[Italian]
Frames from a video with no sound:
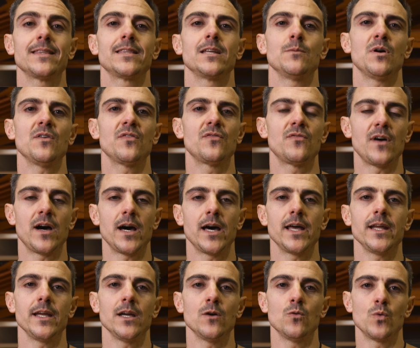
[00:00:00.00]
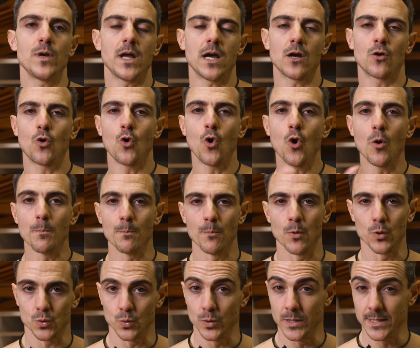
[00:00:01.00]
andremo a fare una
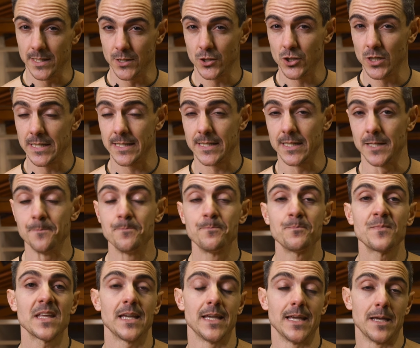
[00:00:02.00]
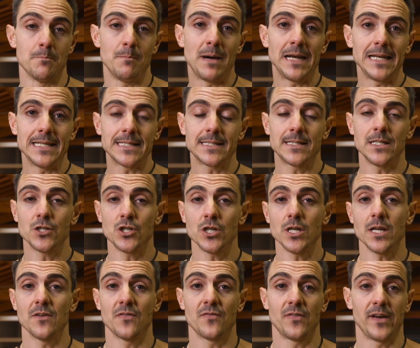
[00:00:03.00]
combo sugli esercizi eh, balistici
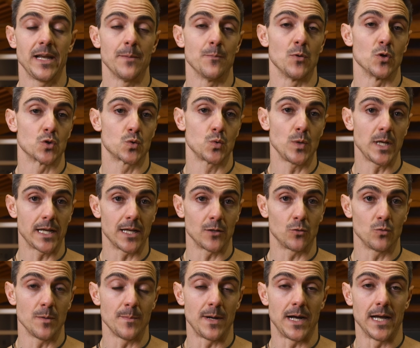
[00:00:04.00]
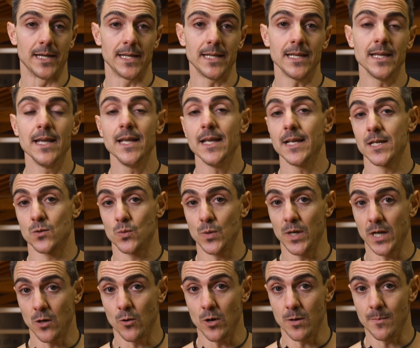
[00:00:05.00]
e faremo swing a due mani,
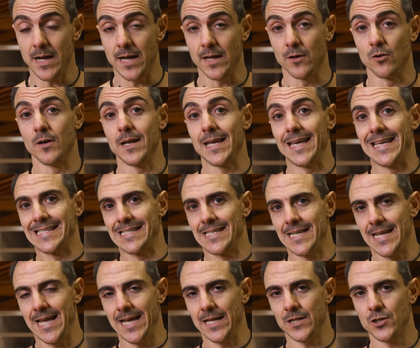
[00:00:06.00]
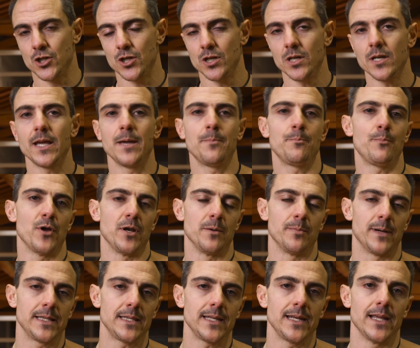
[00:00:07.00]
swing a una mano e snatch e poi
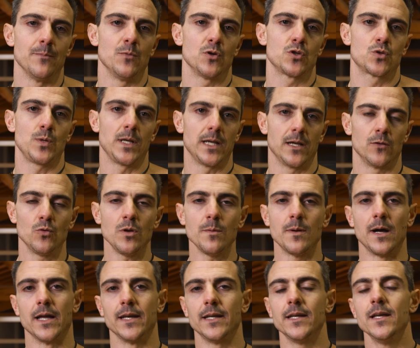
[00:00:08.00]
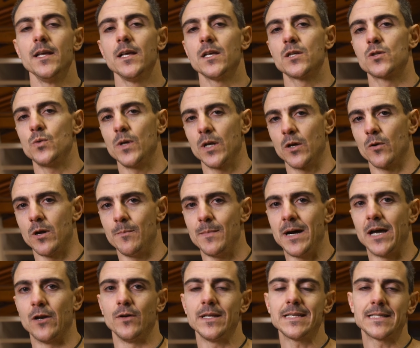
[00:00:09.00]
ripartiremo swing a due mani, swing a una
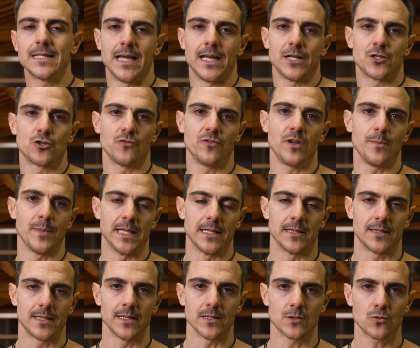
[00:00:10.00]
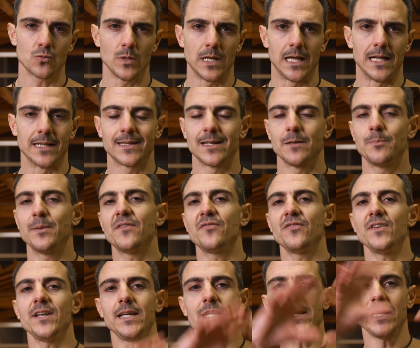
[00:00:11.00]
mano e snatch ovviamente sull'altra. Per
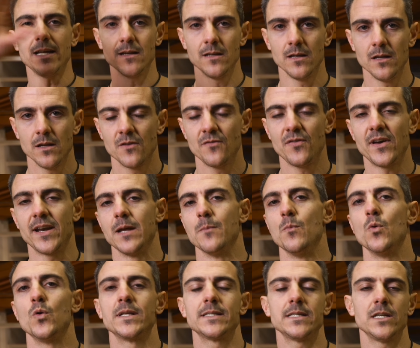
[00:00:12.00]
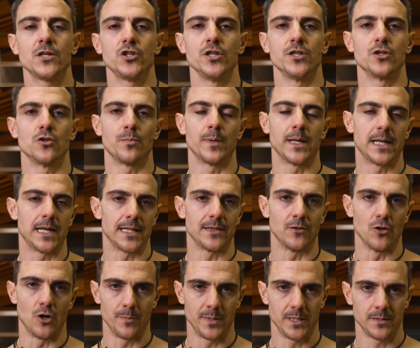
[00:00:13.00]
finire faremo un esercizio per
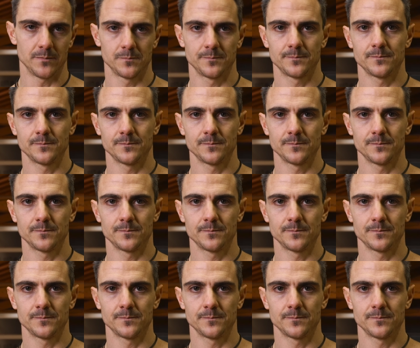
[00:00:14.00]
l'addome.